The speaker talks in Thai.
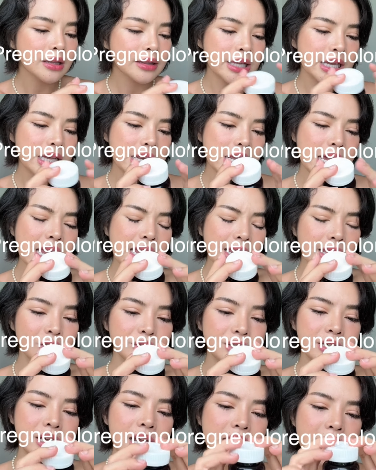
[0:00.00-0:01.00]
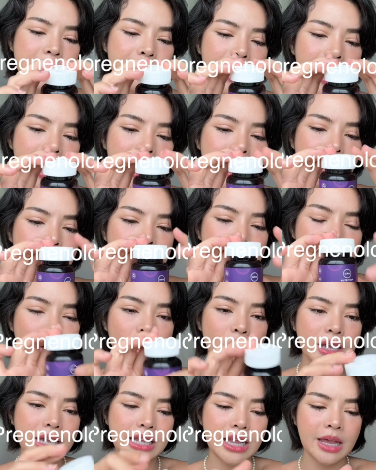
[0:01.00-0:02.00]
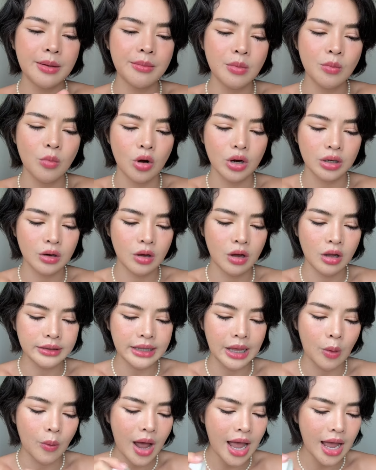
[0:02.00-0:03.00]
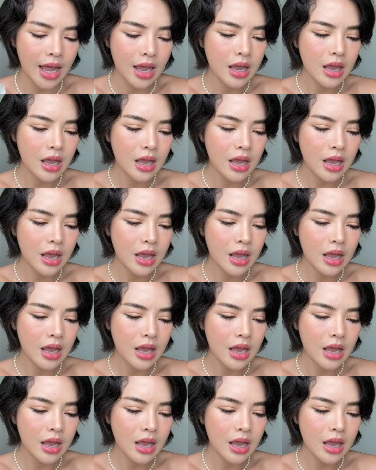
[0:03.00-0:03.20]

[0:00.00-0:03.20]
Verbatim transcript: ทีนี้เราซื้ออันนี้มาก็เลยลองกินให้มันหมดเนาะแต่ว่า